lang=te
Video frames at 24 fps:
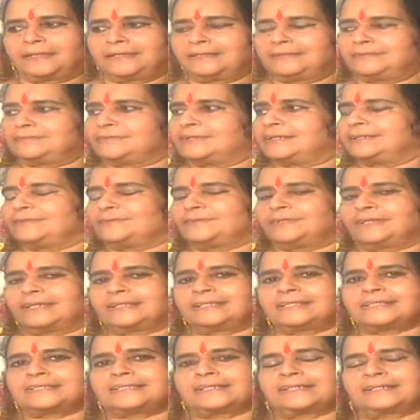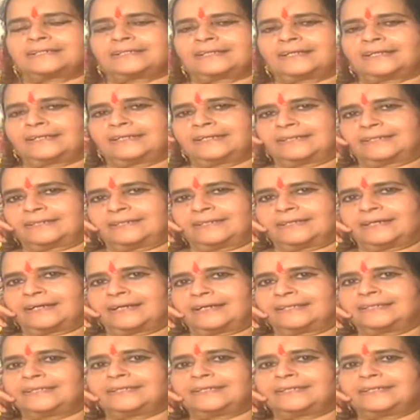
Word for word: ఇటువంటి ఉన్నత శిఖరాలను ఎట్లాగా